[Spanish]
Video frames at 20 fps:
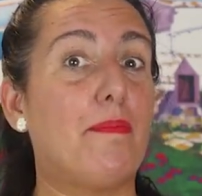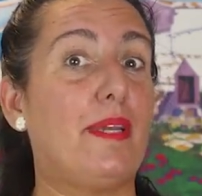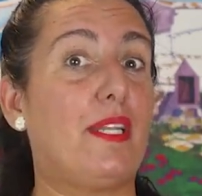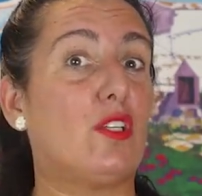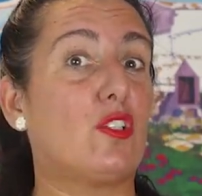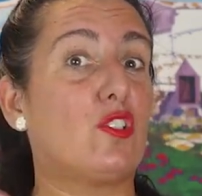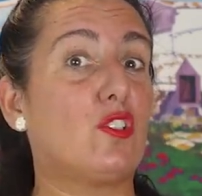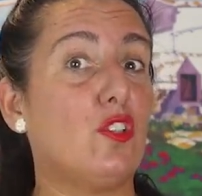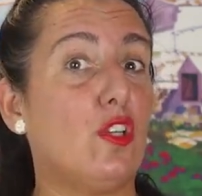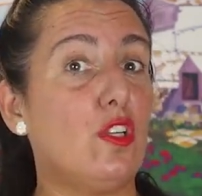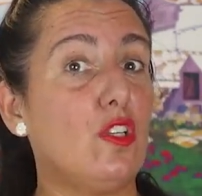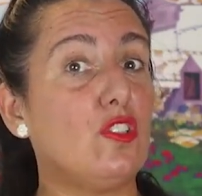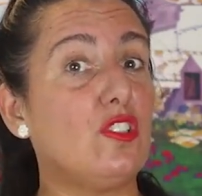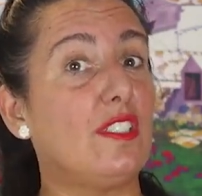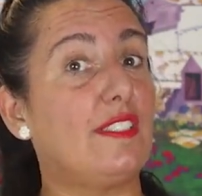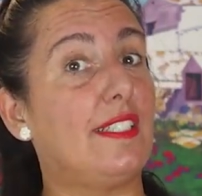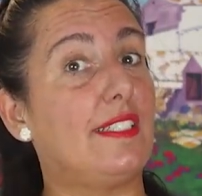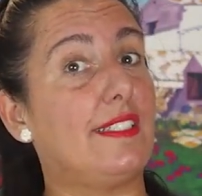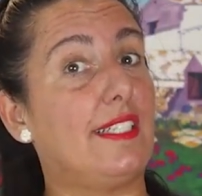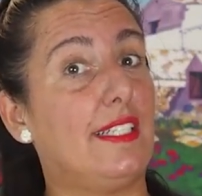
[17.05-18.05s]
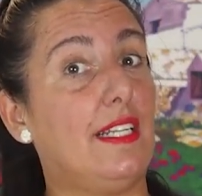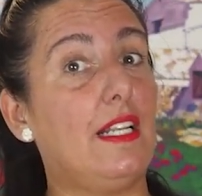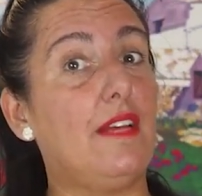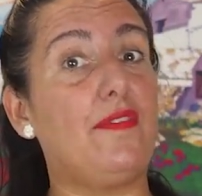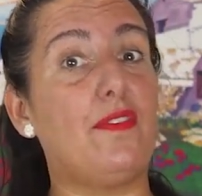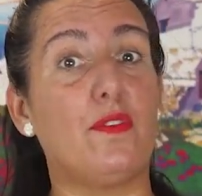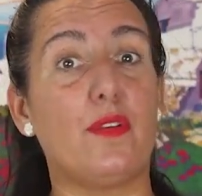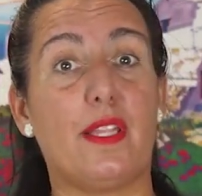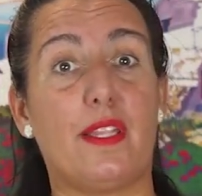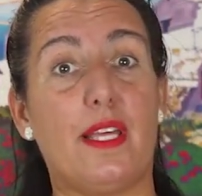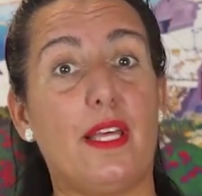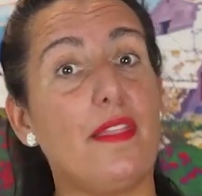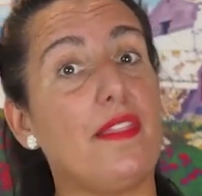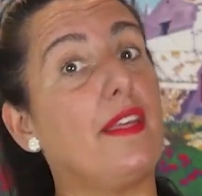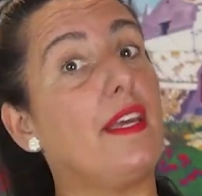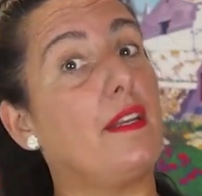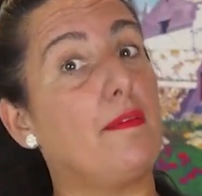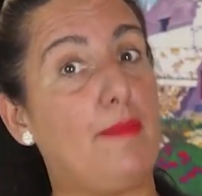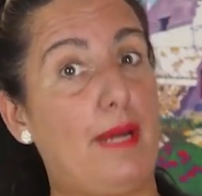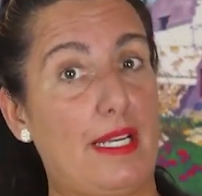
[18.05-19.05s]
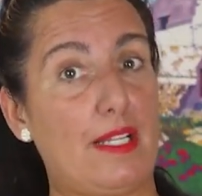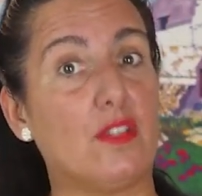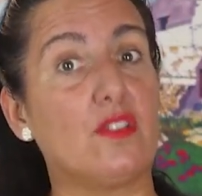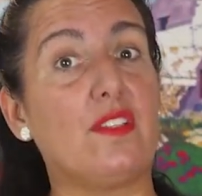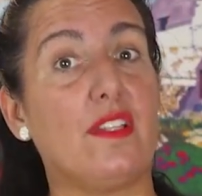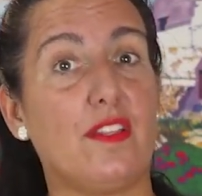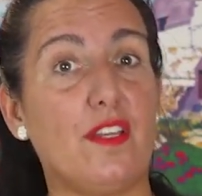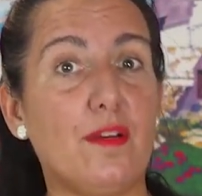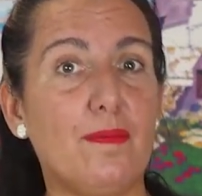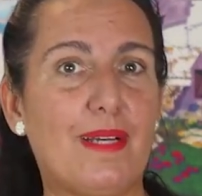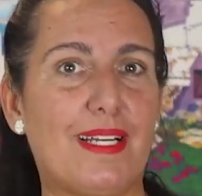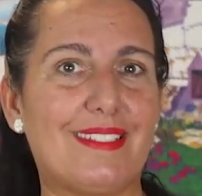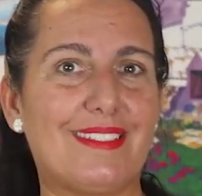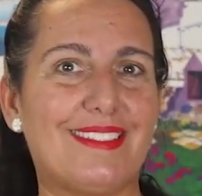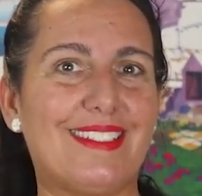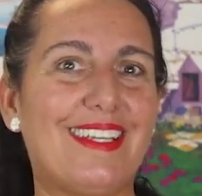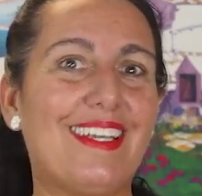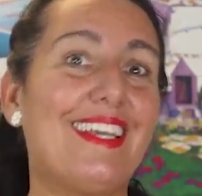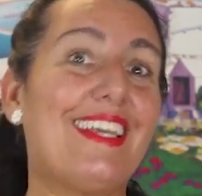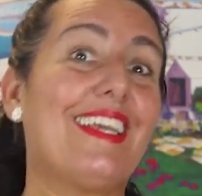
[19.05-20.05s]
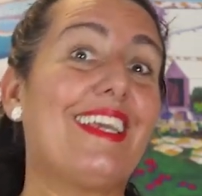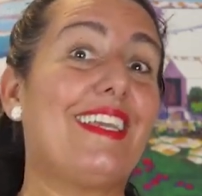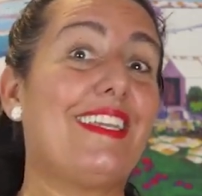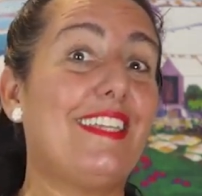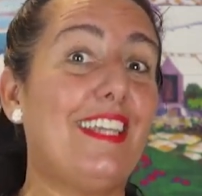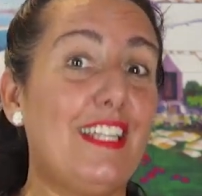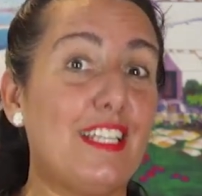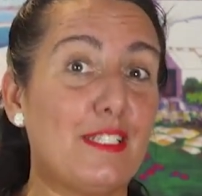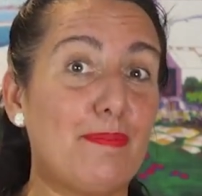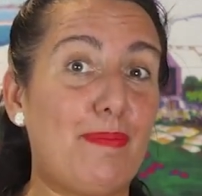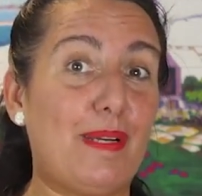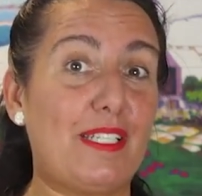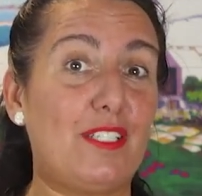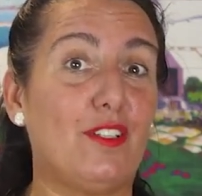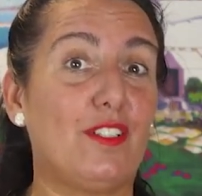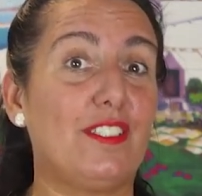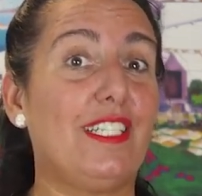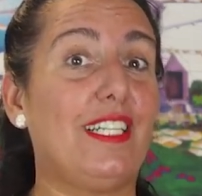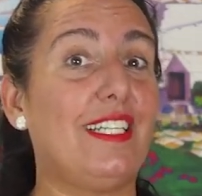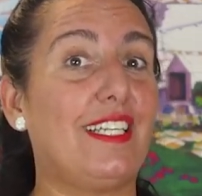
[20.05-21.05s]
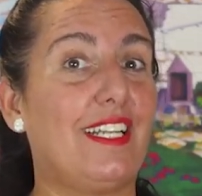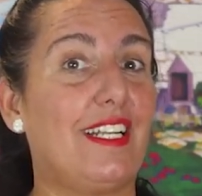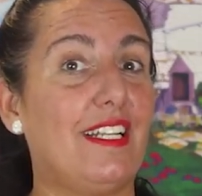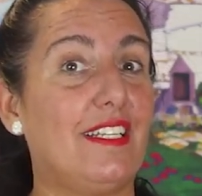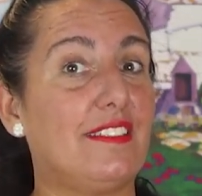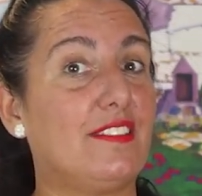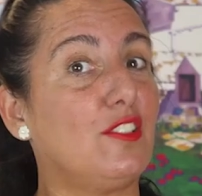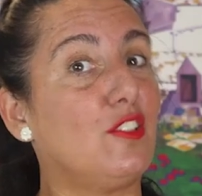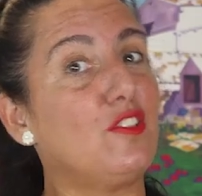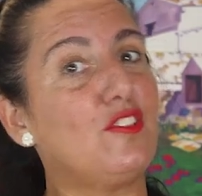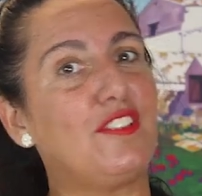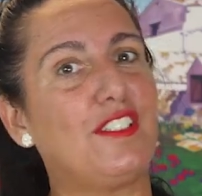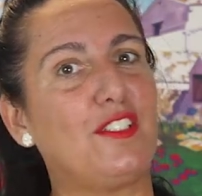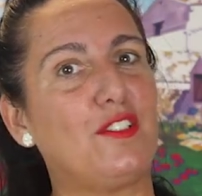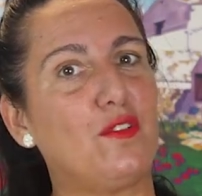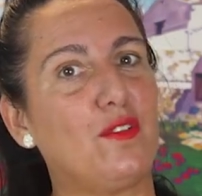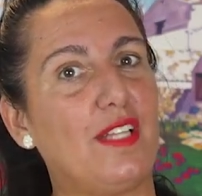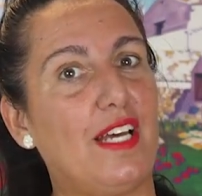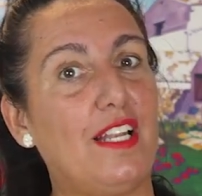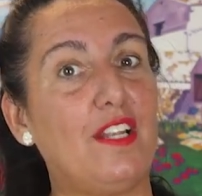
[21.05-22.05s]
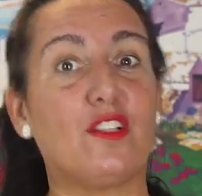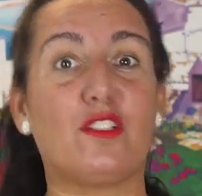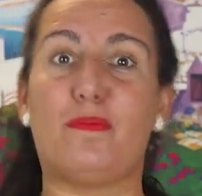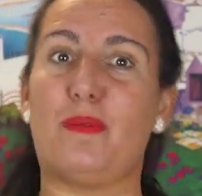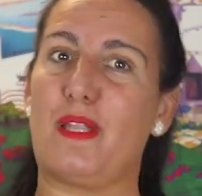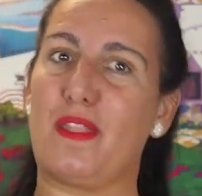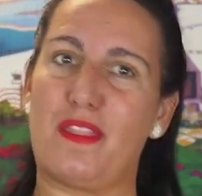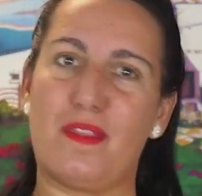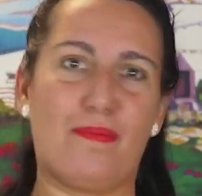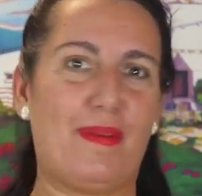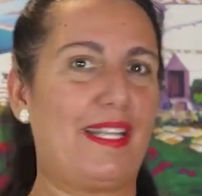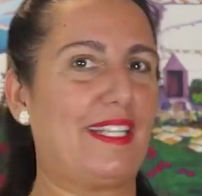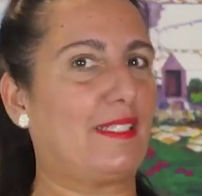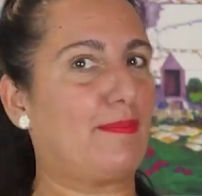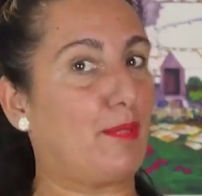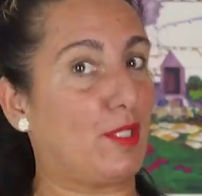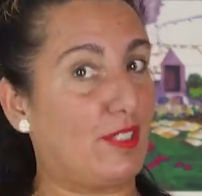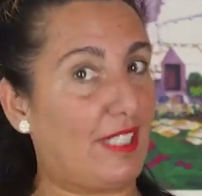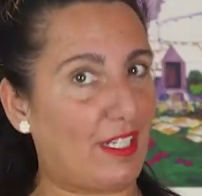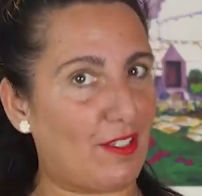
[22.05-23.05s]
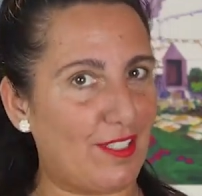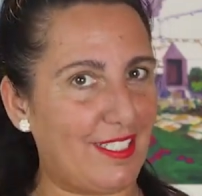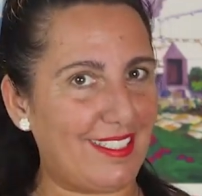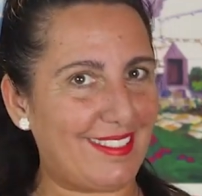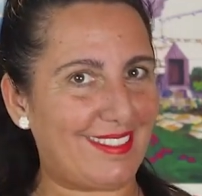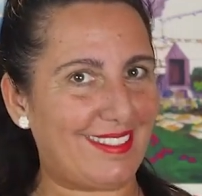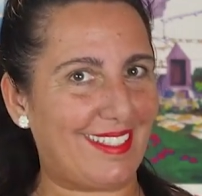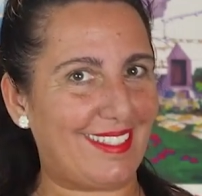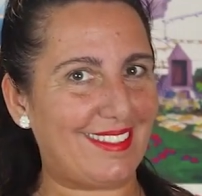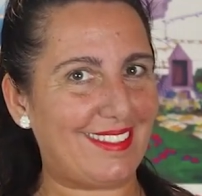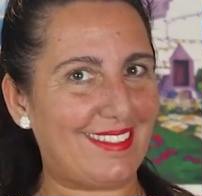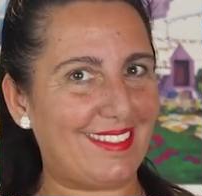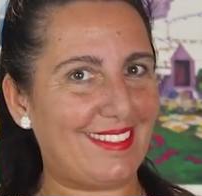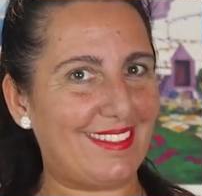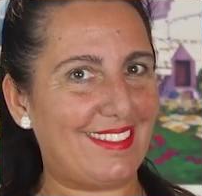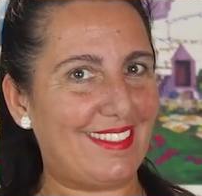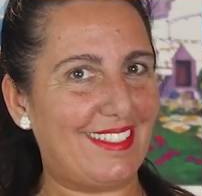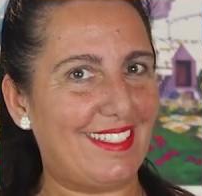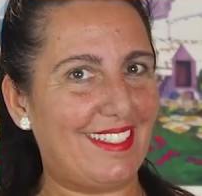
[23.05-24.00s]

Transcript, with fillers: pero solo si se tiene la fluidez en varios idiomas, y el español y el inglés son sin duda los principales protagonistas.